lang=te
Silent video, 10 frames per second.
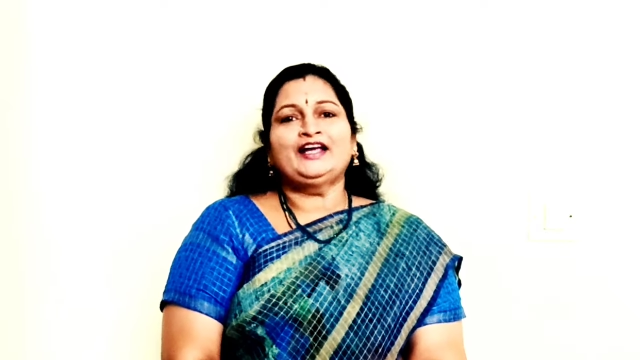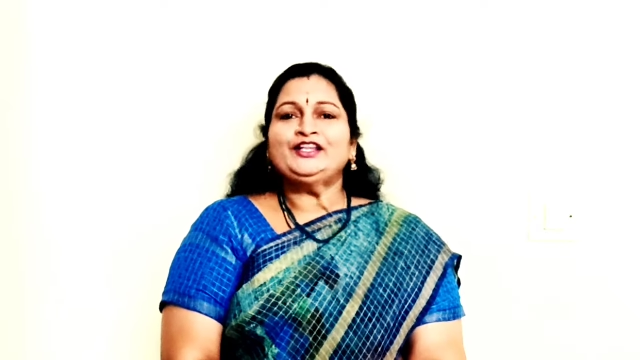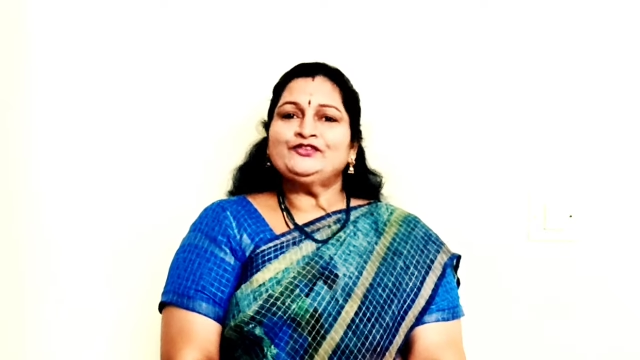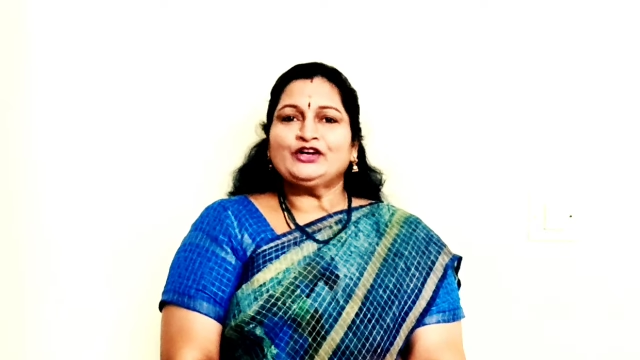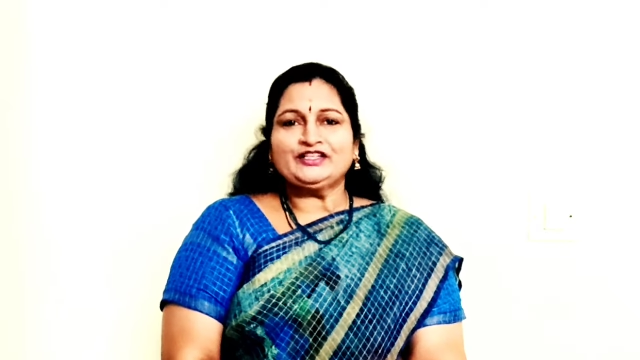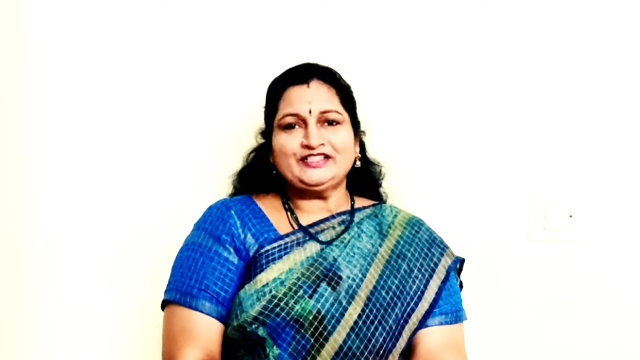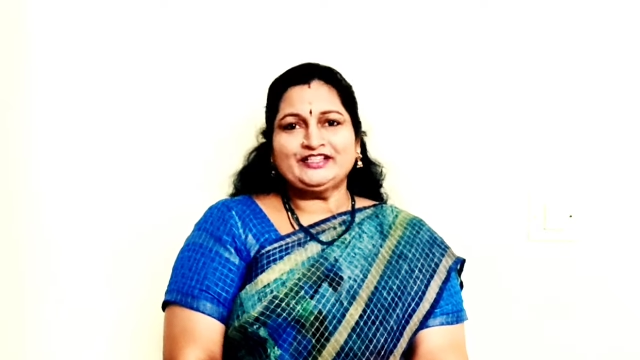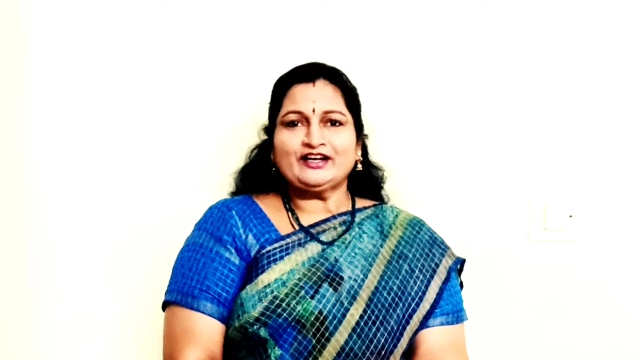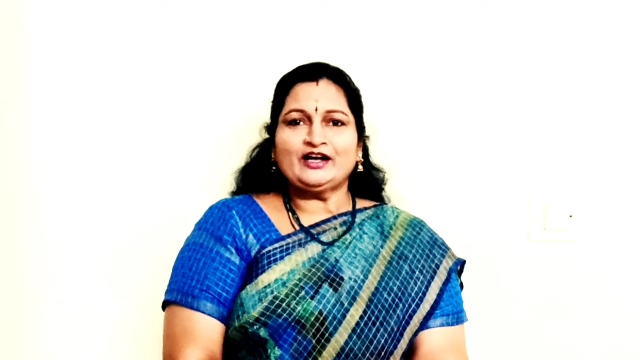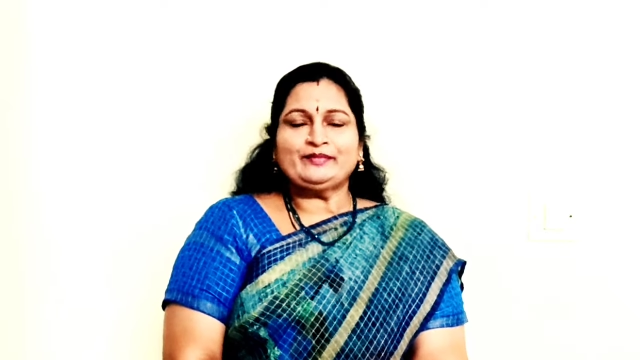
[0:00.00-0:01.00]
ఇది ఒక
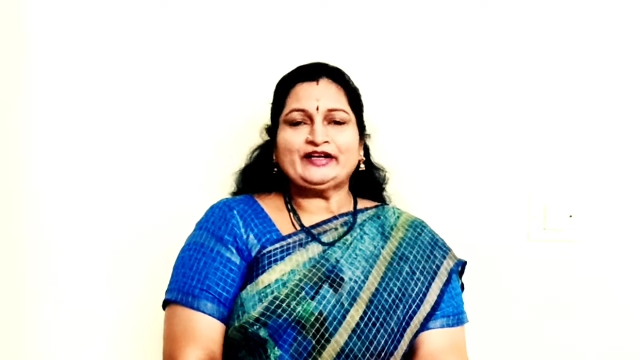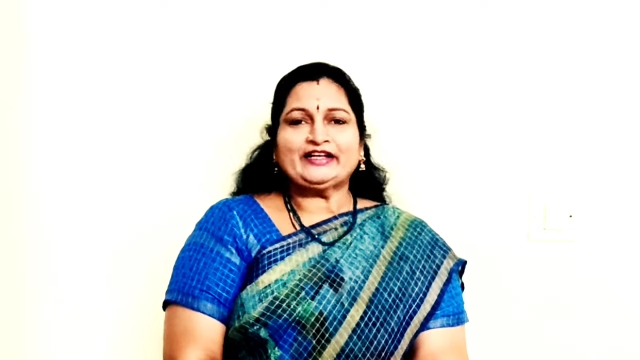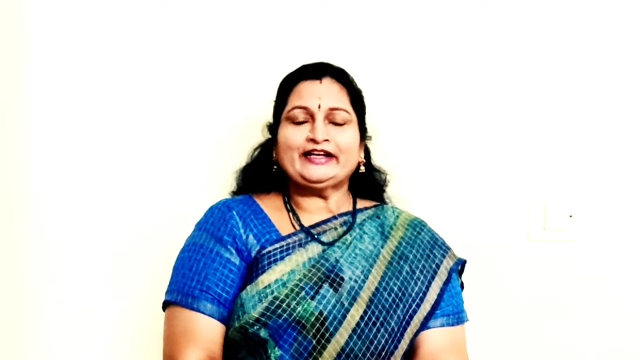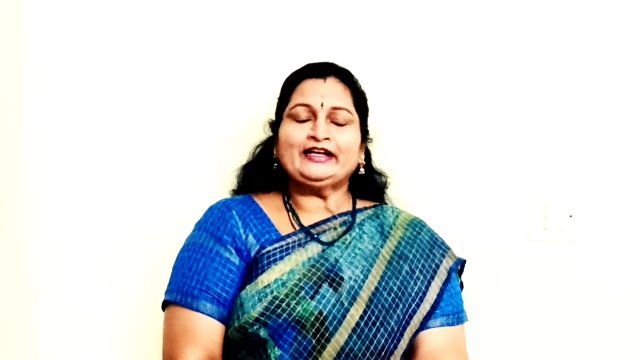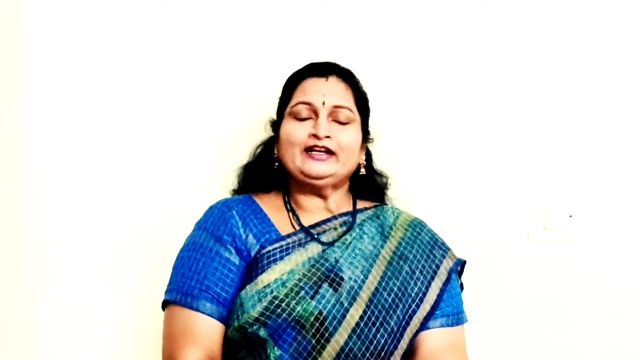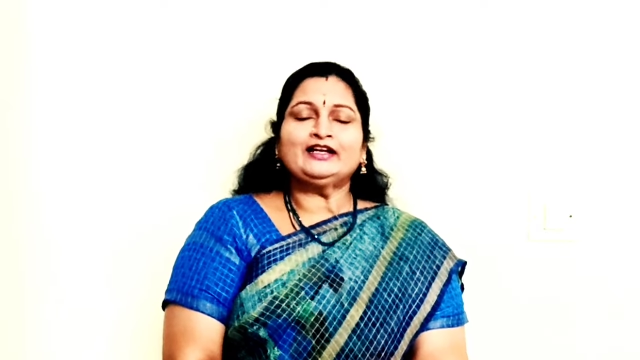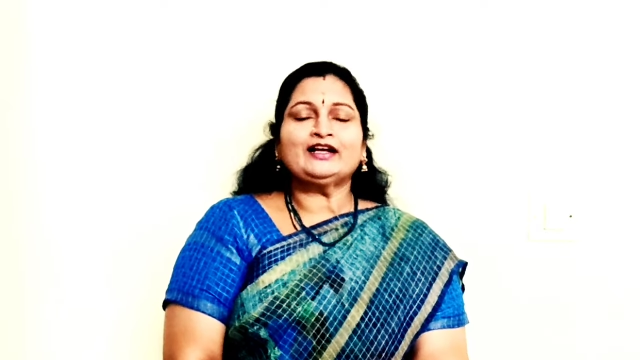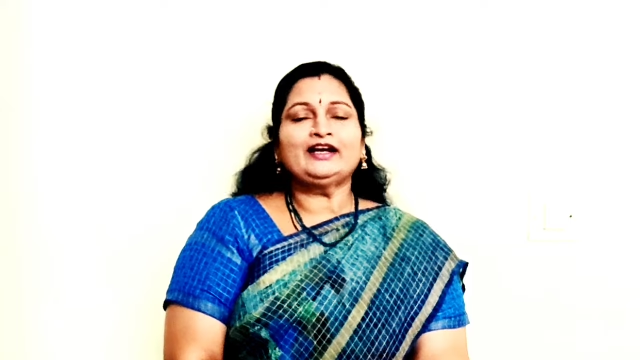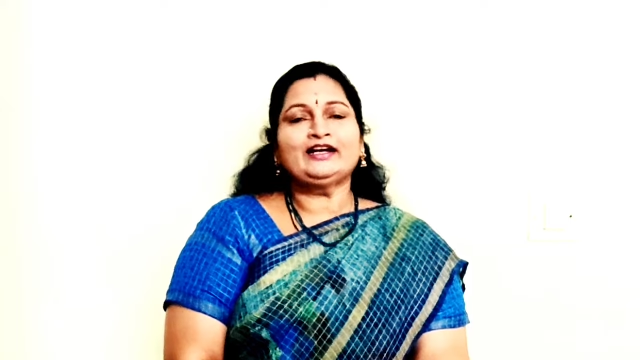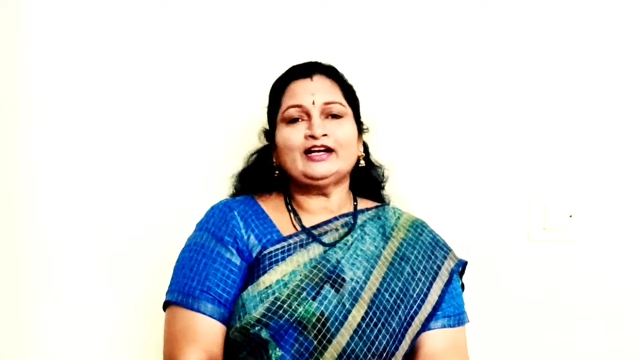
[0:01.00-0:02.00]
చిట్కా అనమాట
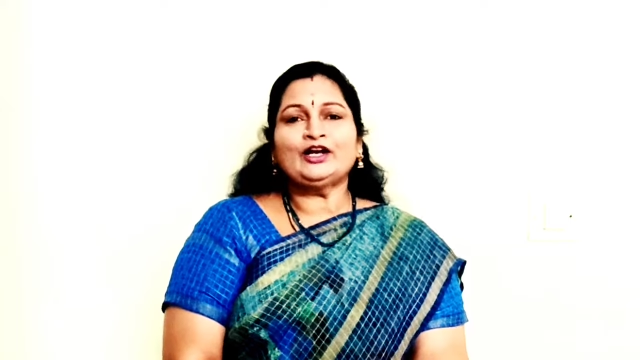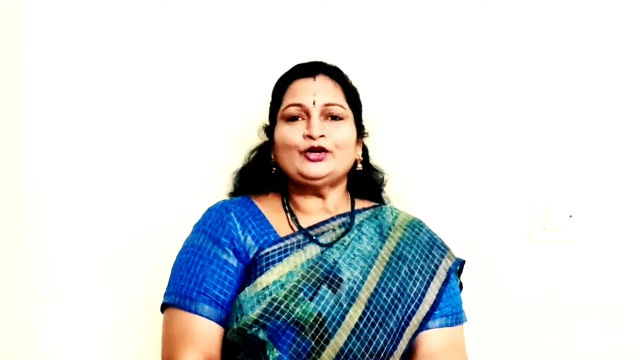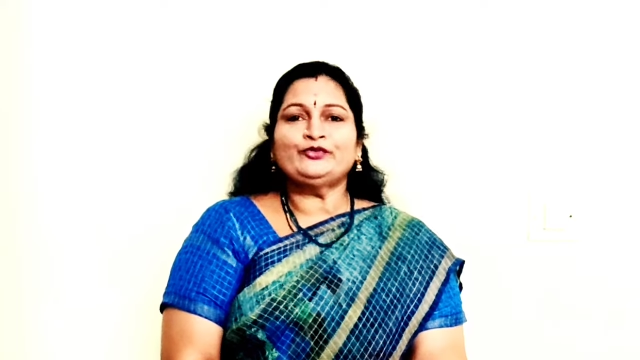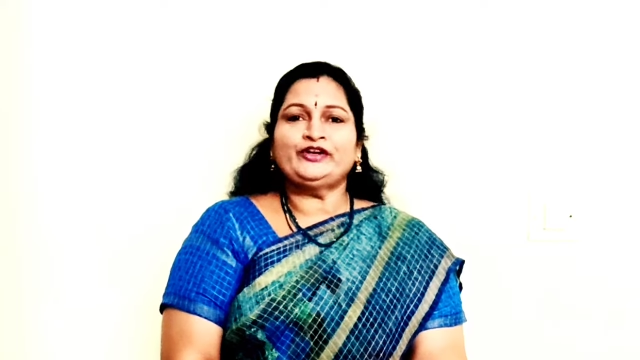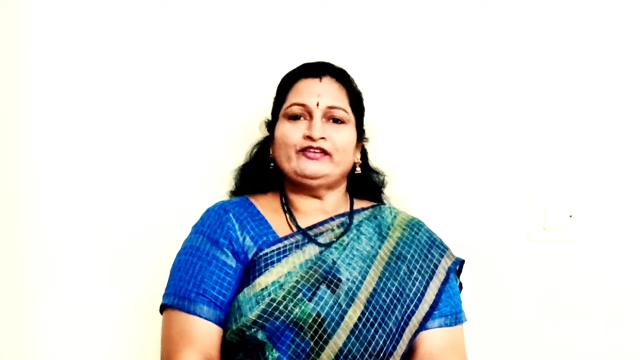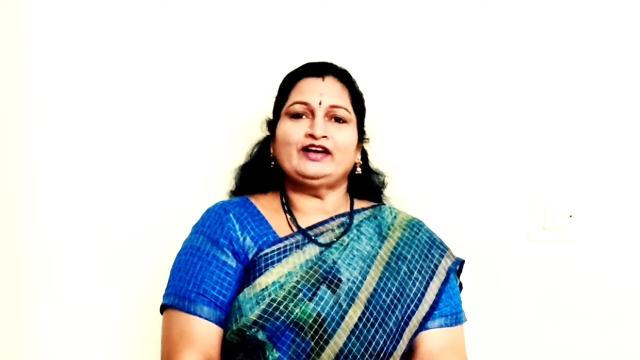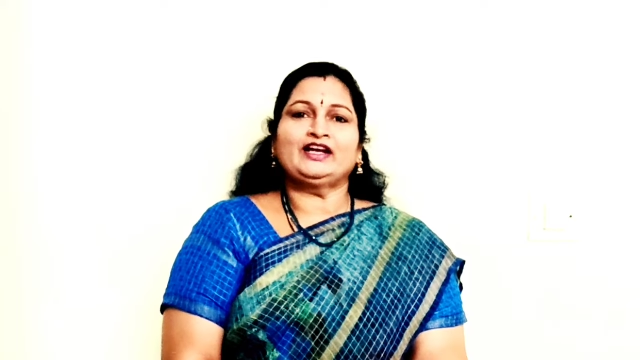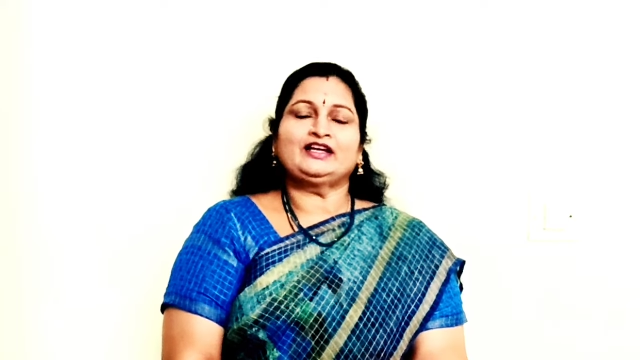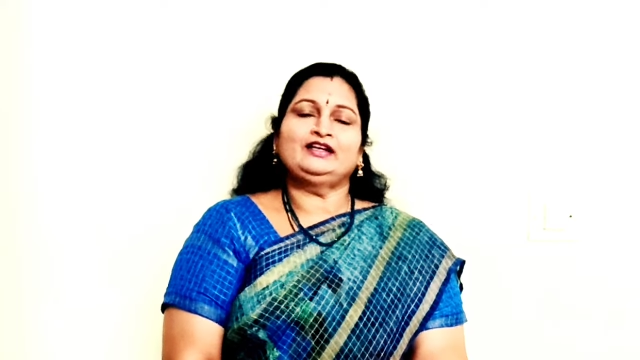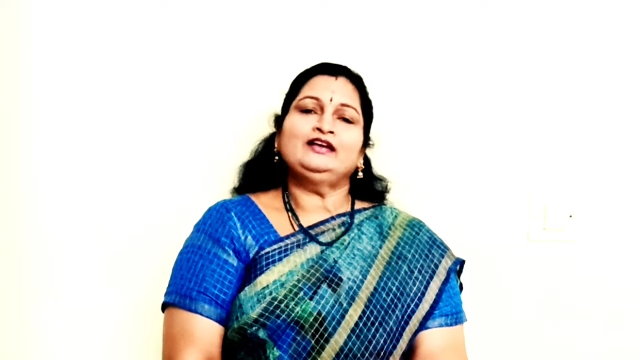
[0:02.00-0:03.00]
రెగ్యులర్గా ఇండ్లల్లో ఉండే
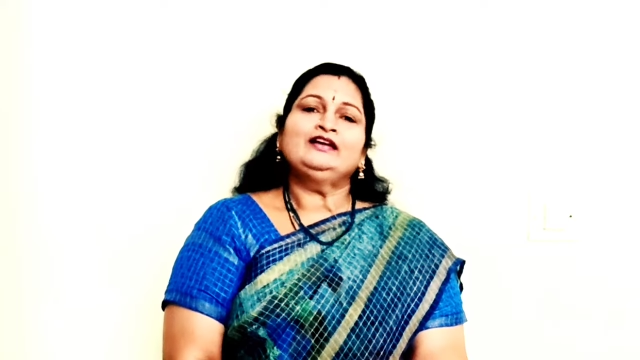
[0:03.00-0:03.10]
వాళ్ళకి